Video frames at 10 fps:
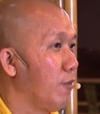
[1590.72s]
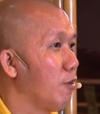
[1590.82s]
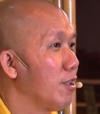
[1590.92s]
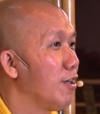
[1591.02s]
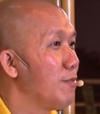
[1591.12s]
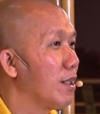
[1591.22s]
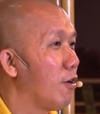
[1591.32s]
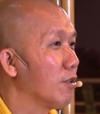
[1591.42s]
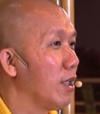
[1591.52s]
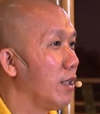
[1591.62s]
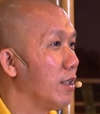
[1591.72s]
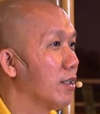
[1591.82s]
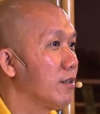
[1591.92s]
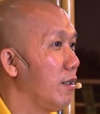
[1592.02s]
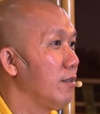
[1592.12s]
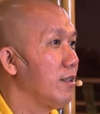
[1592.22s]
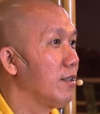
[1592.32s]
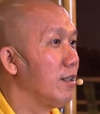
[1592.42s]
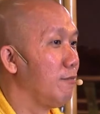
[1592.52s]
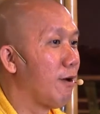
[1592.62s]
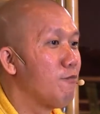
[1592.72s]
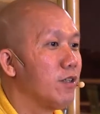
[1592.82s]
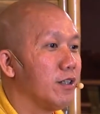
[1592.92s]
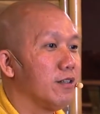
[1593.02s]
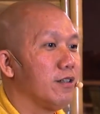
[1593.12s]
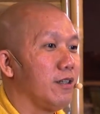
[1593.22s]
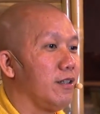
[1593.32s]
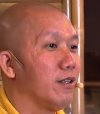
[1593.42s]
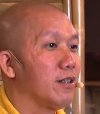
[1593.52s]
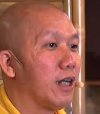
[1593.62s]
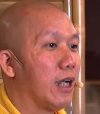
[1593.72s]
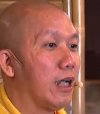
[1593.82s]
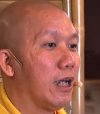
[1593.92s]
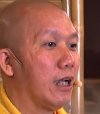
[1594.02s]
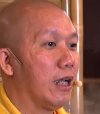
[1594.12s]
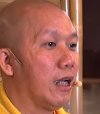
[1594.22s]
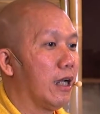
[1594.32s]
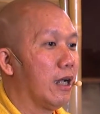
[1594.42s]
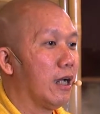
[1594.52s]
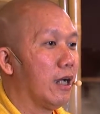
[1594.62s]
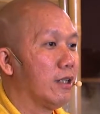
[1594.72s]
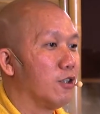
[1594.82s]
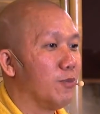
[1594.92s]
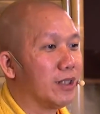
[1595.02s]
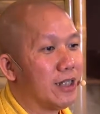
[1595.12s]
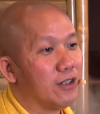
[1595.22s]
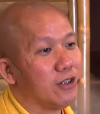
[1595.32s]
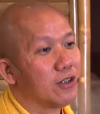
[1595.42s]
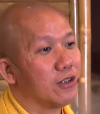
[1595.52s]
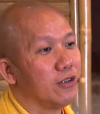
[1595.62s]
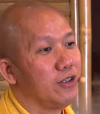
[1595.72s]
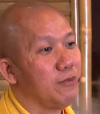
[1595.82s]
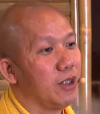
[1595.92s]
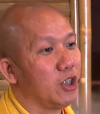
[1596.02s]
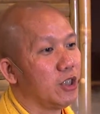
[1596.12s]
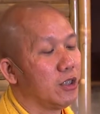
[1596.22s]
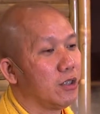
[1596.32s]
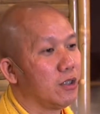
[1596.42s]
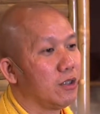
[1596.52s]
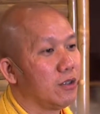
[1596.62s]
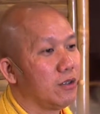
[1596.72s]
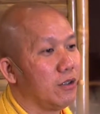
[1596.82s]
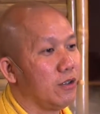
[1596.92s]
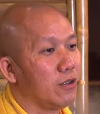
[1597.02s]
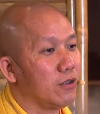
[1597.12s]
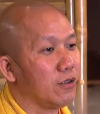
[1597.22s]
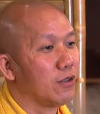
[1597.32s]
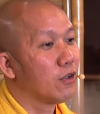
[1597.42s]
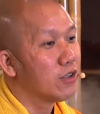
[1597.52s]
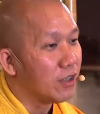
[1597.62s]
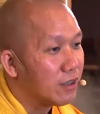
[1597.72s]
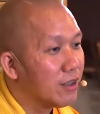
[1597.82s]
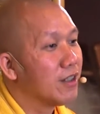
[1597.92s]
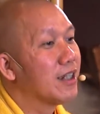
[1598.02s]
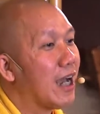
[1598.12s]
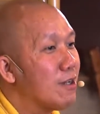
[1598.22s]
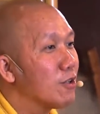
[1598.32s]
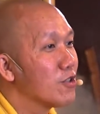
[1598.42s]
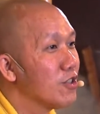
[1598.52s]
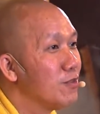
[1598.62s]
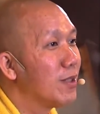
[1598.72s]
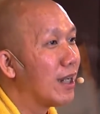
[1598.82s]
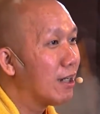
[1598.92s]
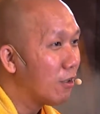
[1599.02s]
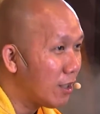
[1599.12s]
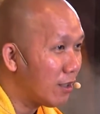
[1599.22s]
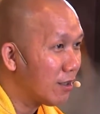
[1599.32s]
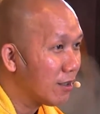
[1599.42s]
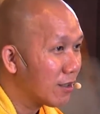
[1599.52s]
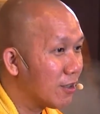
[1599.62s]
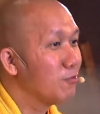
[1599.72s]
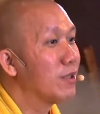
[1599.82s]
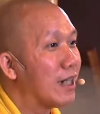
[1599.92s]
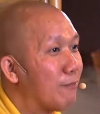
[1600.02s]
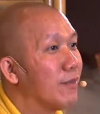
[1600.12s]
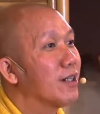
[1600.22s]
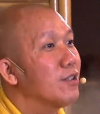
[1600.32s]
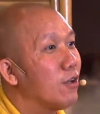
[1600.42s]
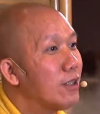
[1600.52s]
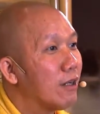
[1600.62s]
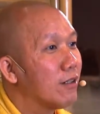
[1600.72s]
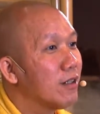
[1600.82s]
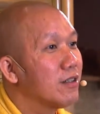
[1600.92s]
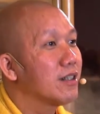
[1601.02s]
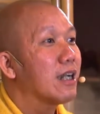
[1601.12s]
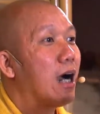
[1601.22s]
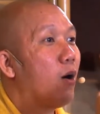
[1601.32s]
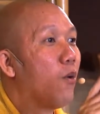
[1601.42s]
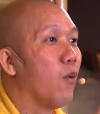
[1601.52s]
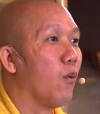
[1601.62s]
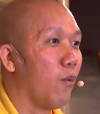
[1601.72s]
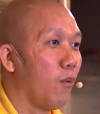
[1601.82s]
nhưng bây giờ mình ngồi thiền lại cái tự nhiên cái hình bóng người đó nó hiện ra rồi mình thấy người đó cười với mình rồi, rồi, rồi nói chuyện những cái hồi xưa mình đã nói đó có lúc mình gặp ở cái chỗ nào đó ở trên cầu